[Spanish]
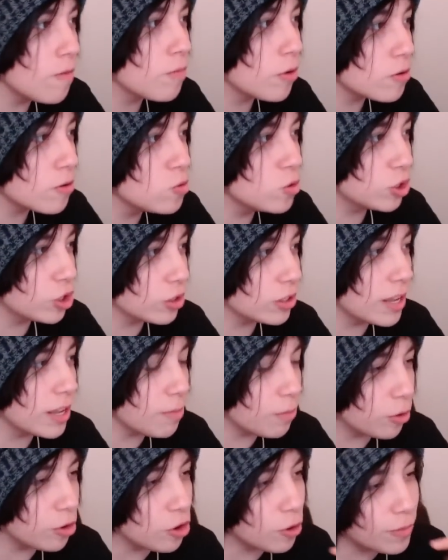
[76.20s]
por mucho
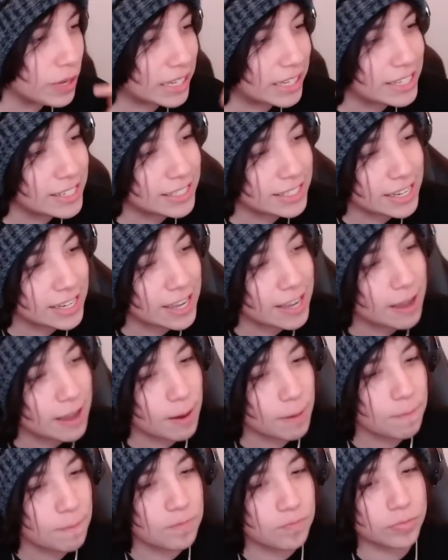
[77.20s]
tiempo yo me
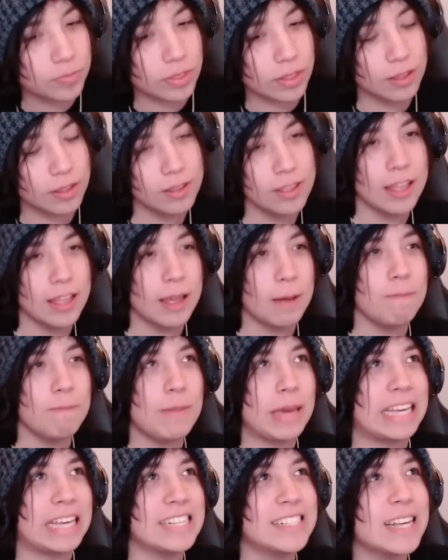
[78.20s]
quise,
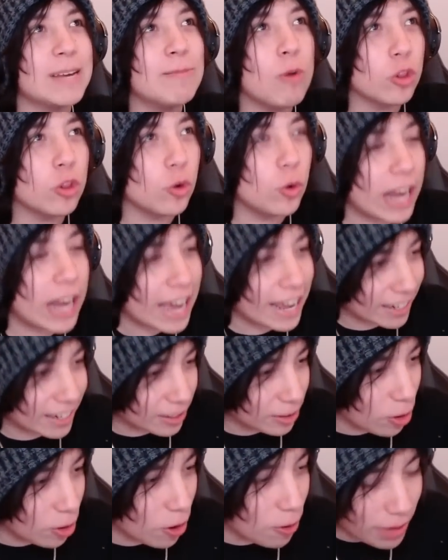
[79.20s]
me quise
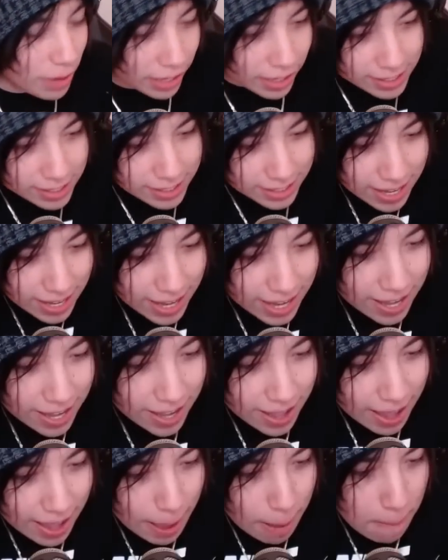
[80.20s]
modular, ¿no? Me
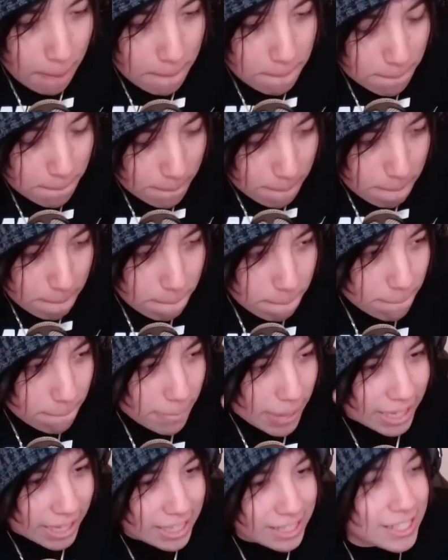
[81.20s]
quise,
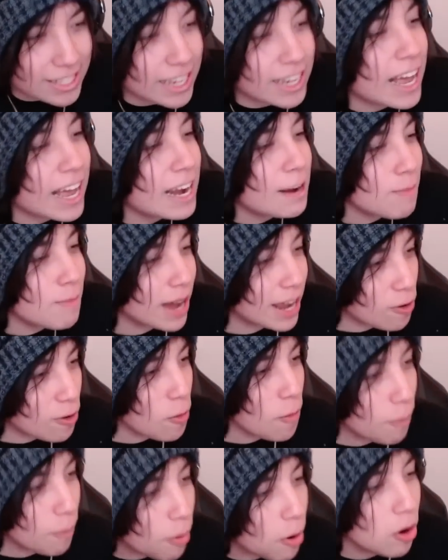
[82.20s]
me quise calmar
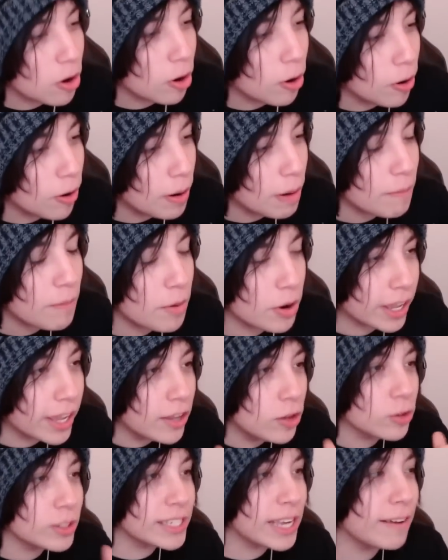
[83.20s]
un poco
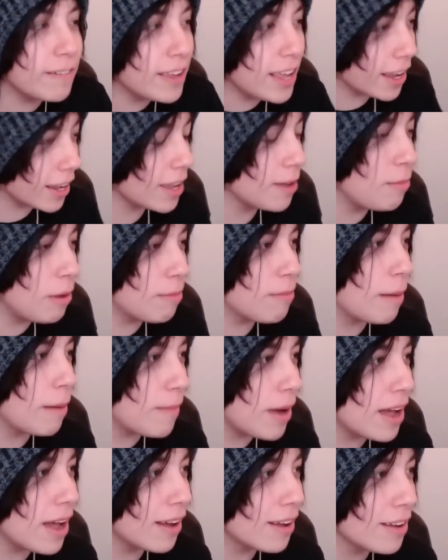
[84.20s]
porque yo sabía que mi
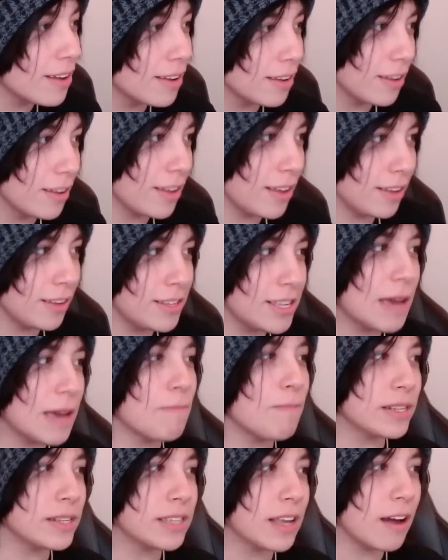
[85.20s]
mamá ya
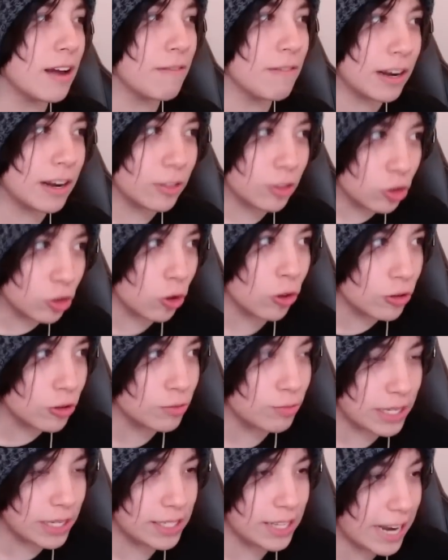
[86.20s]
empezaba a ver
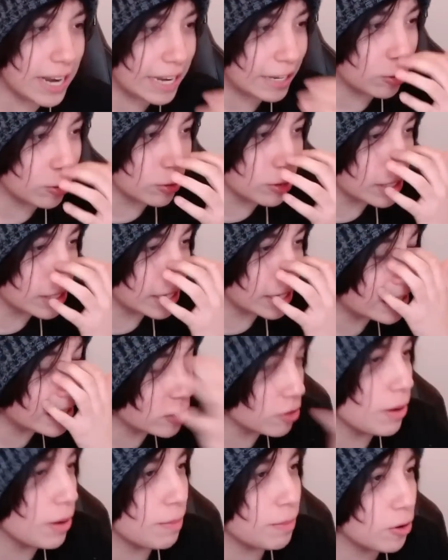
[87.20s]
todos mis directos y
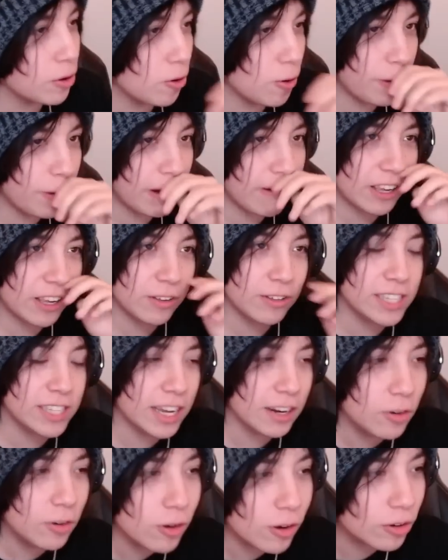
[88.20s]
eso me preocupaba. Yo
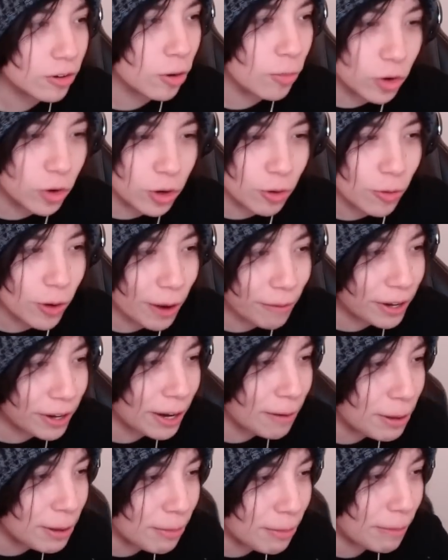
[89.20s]
decía, no, ¿cómo yo voy a ver
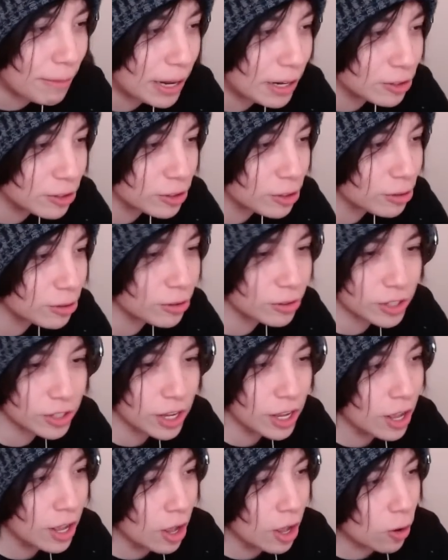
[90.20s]
a mi mamá los ojos
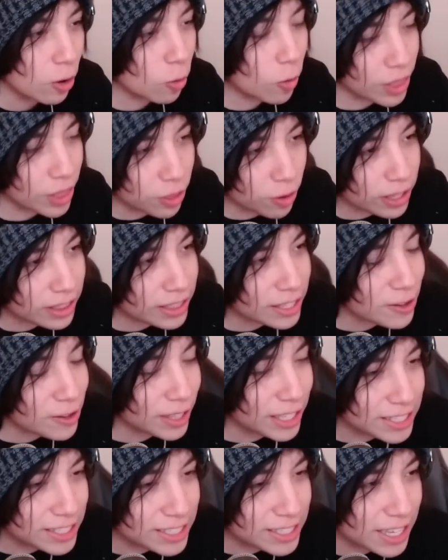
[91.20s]
cuando ando
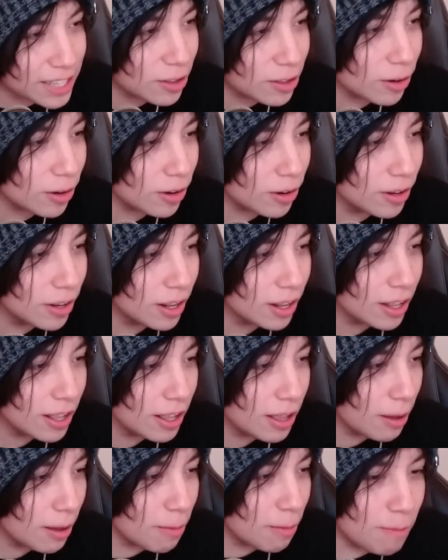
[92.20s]
diciendo
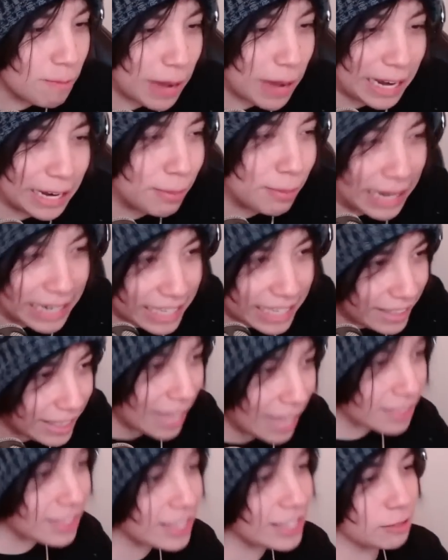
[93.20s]

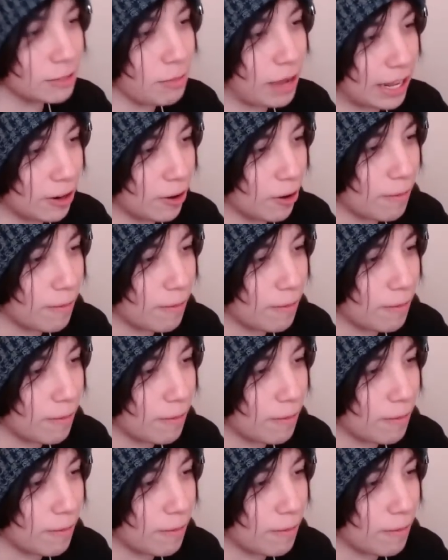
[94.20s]
barbaridades, mano,